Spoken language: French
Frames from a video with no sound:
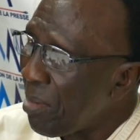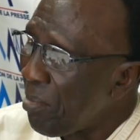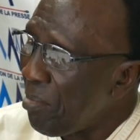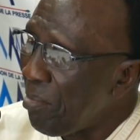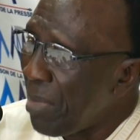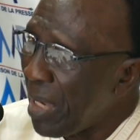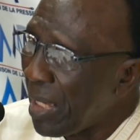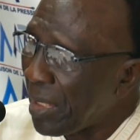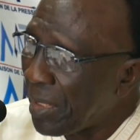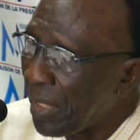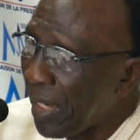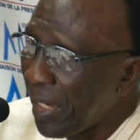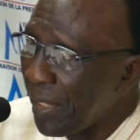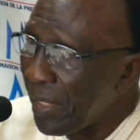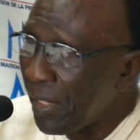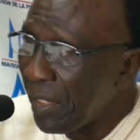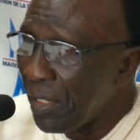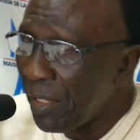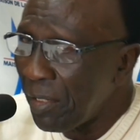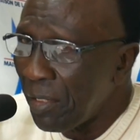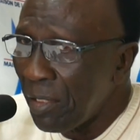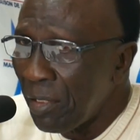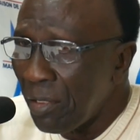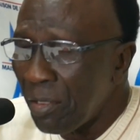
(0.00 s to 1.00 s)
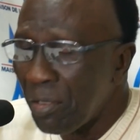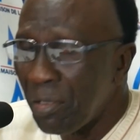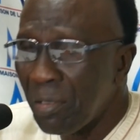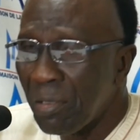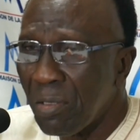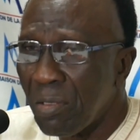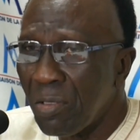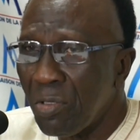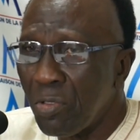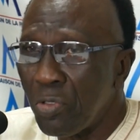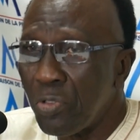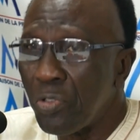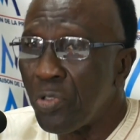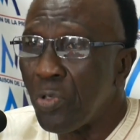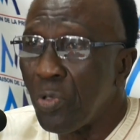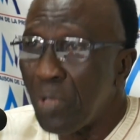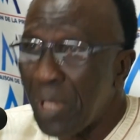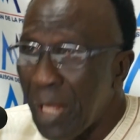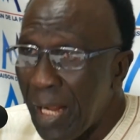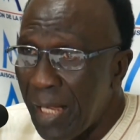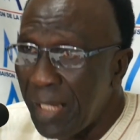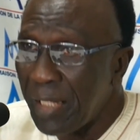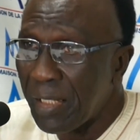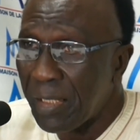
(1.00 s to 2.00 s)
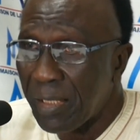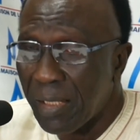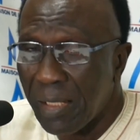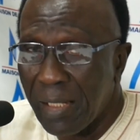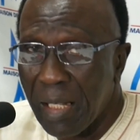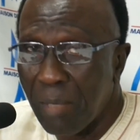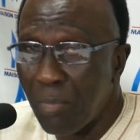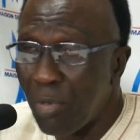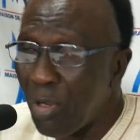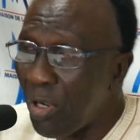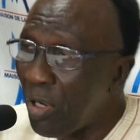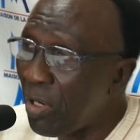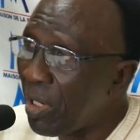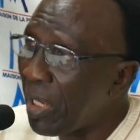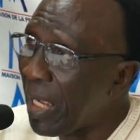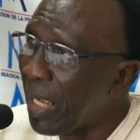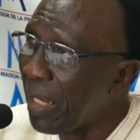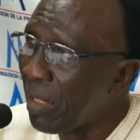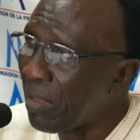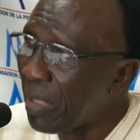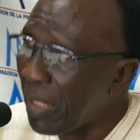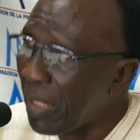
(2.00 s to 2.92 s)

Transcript: métier de journaliste d'abord,